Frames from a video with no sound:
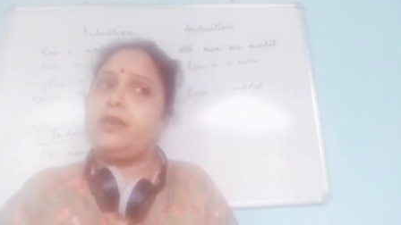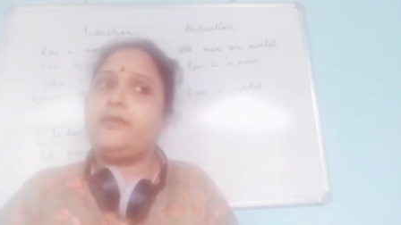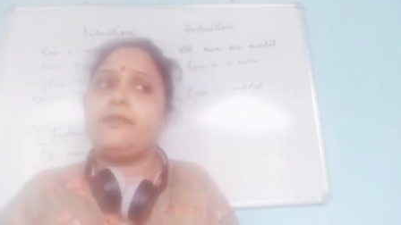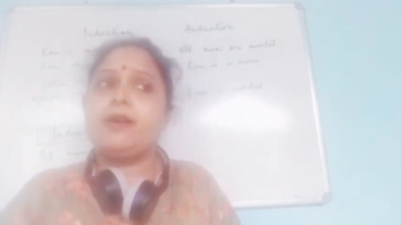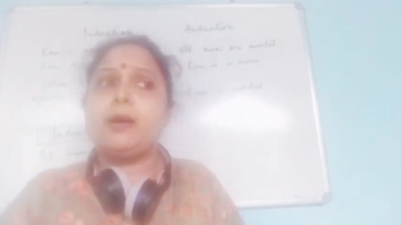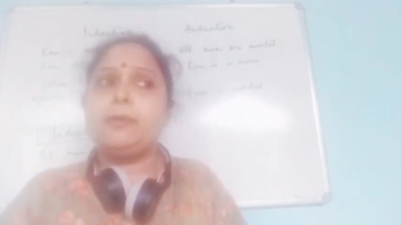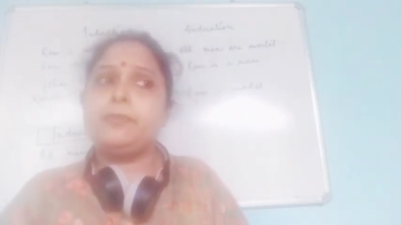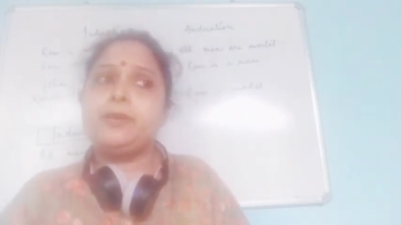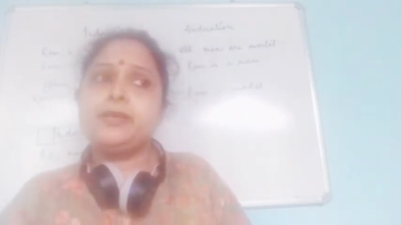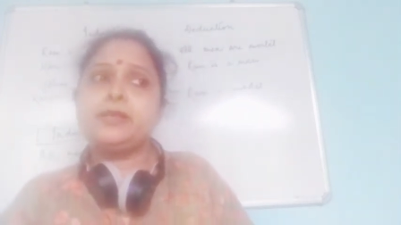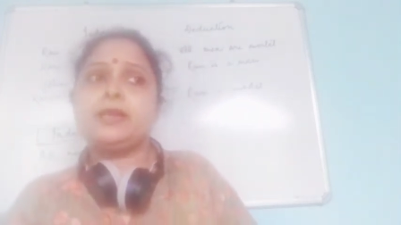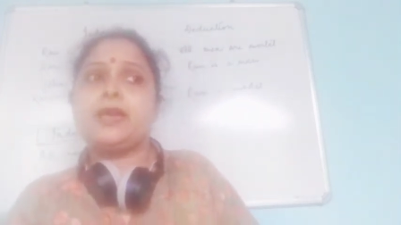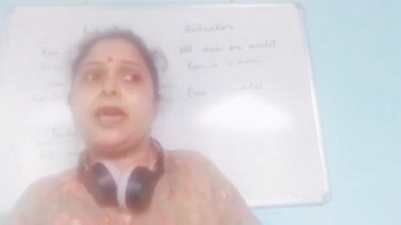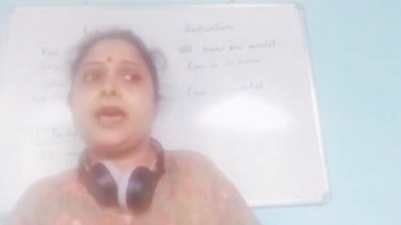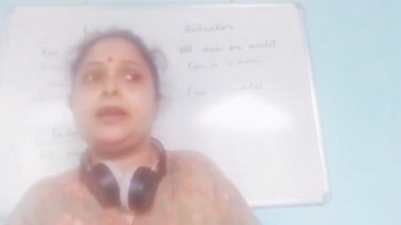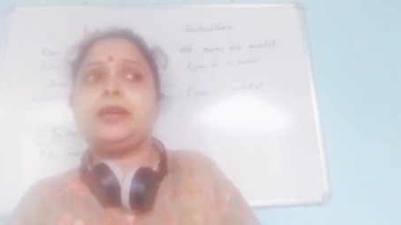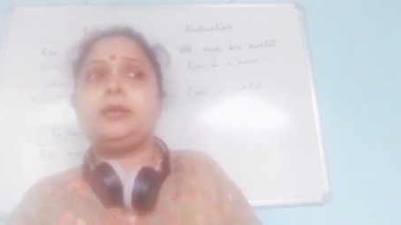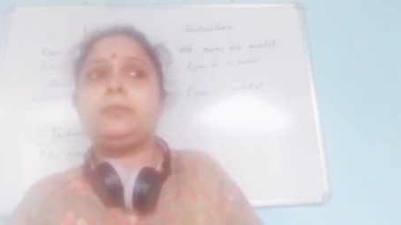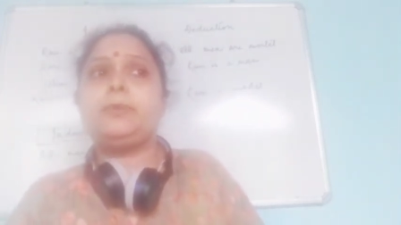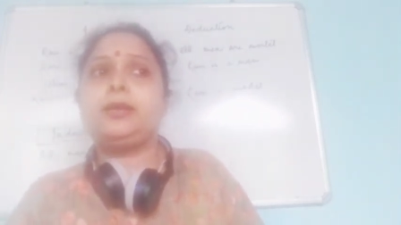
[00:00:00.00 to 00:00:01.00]
রাম ইজ এ
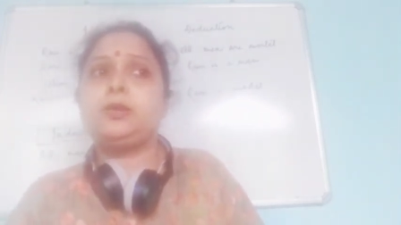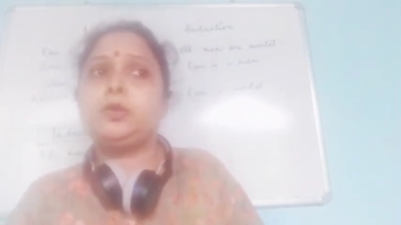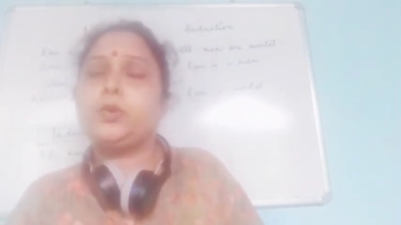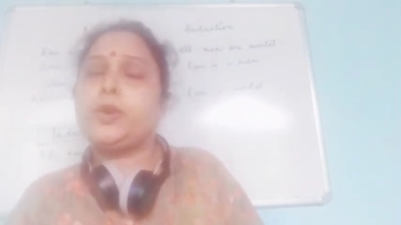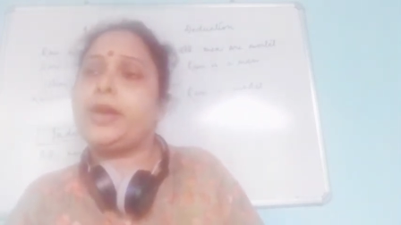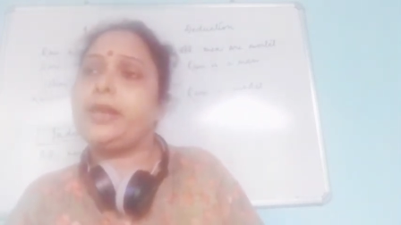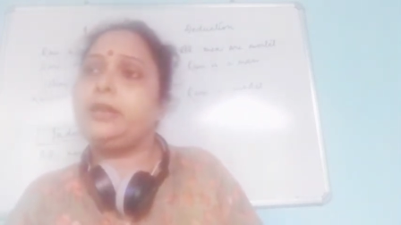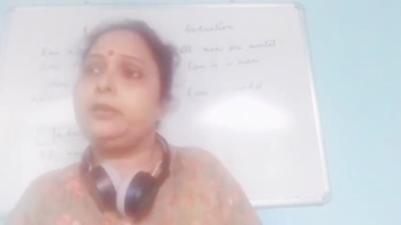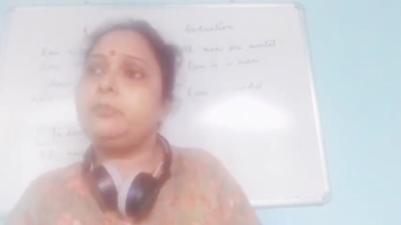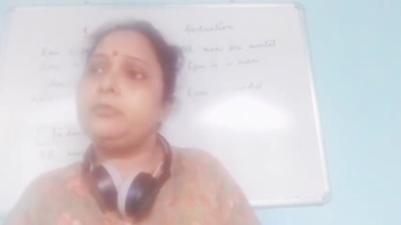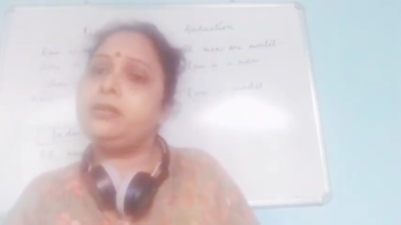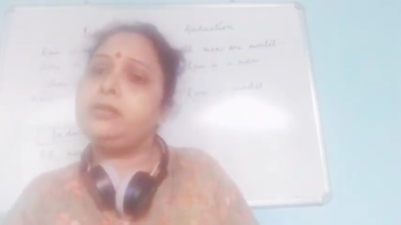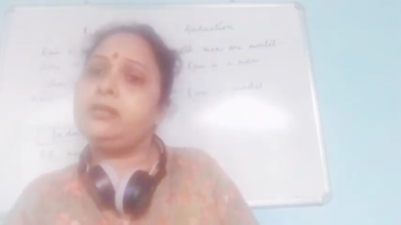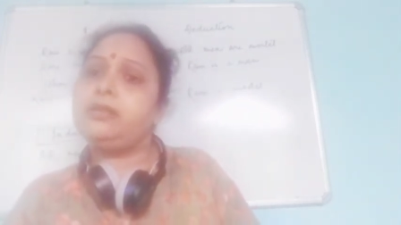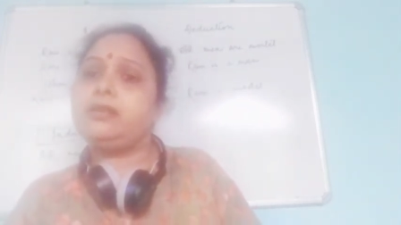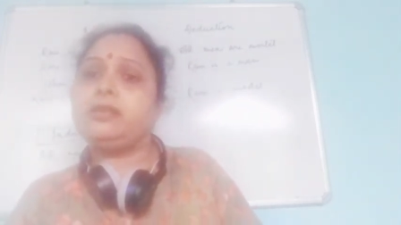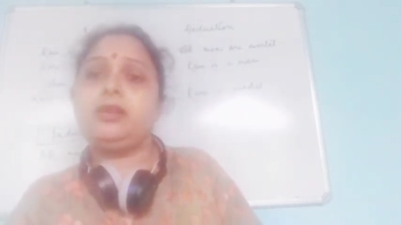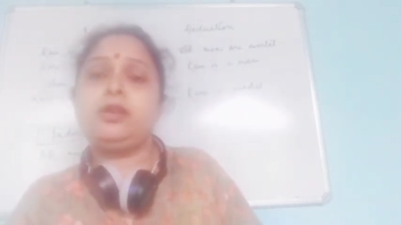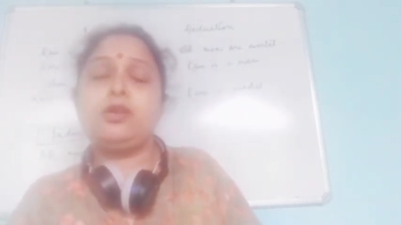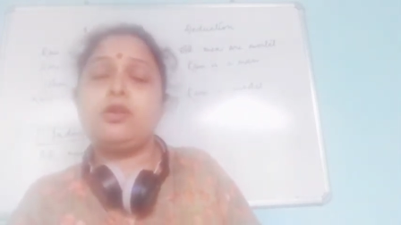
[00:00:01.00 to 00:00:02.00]
অ্যানিম্যাল তো
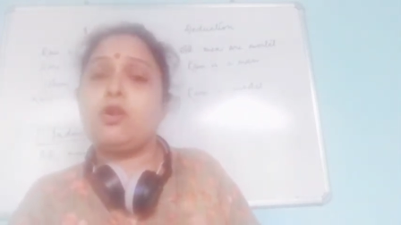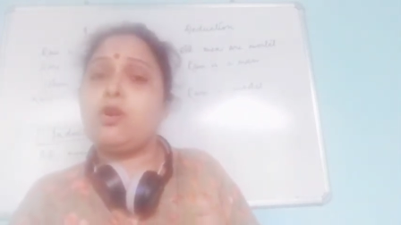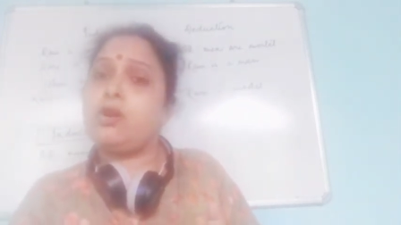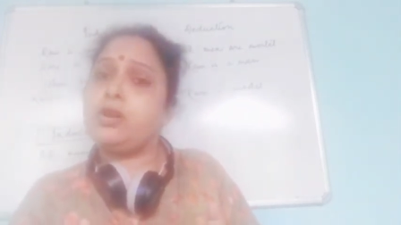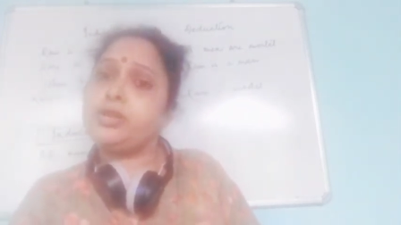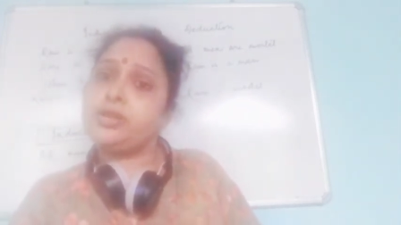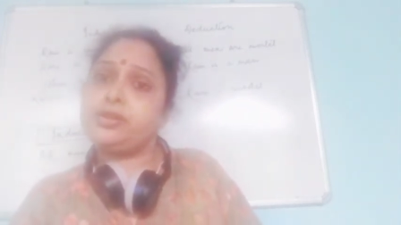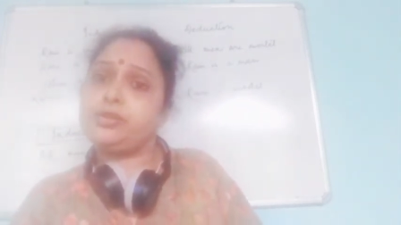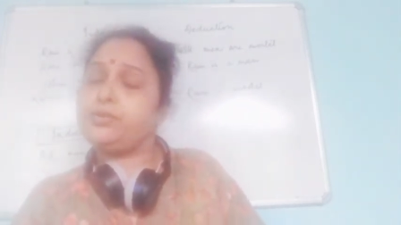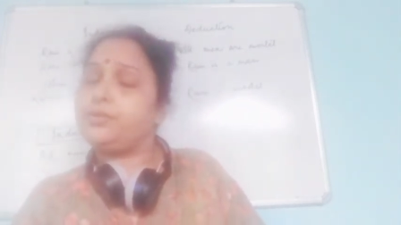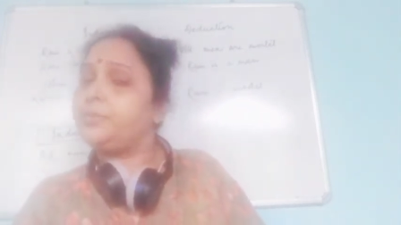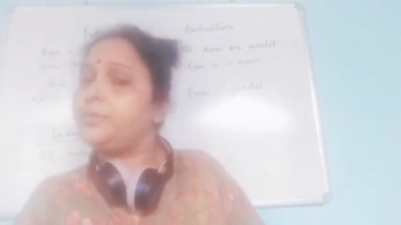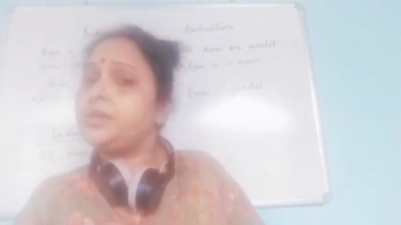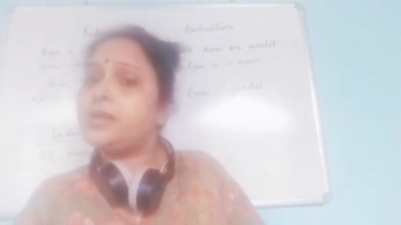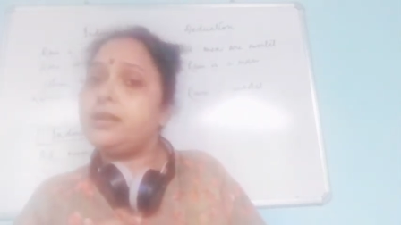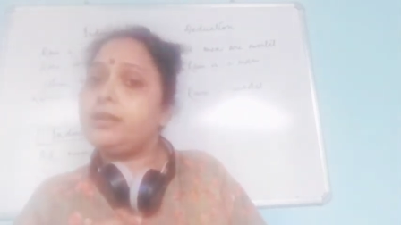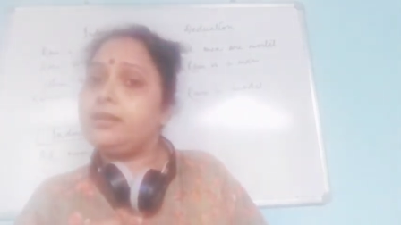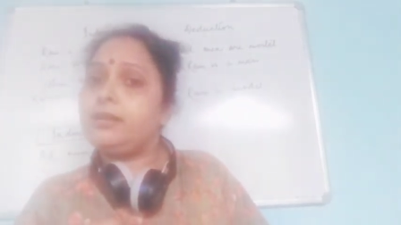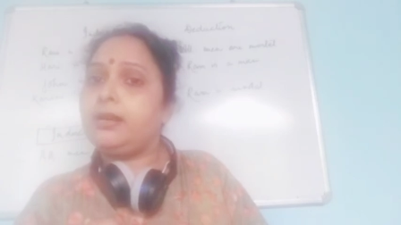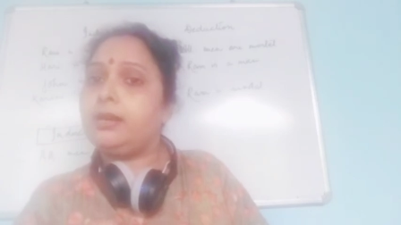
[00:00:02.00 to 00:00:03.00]
অ্যানিম্যালদের কী হয় সেটা তো আমি
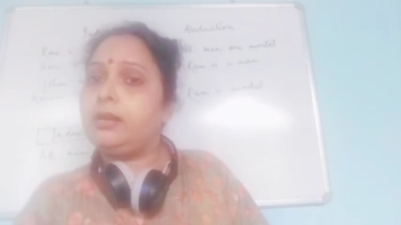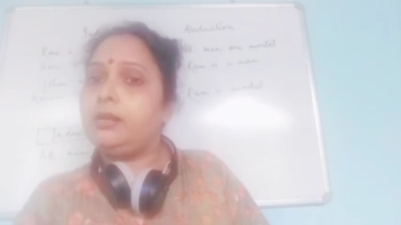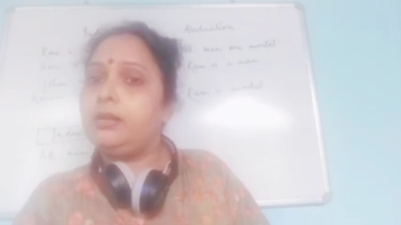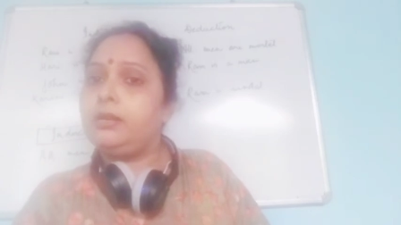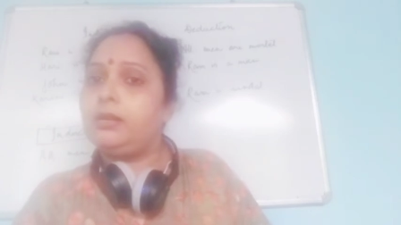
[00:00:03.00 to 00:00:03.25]
জানি না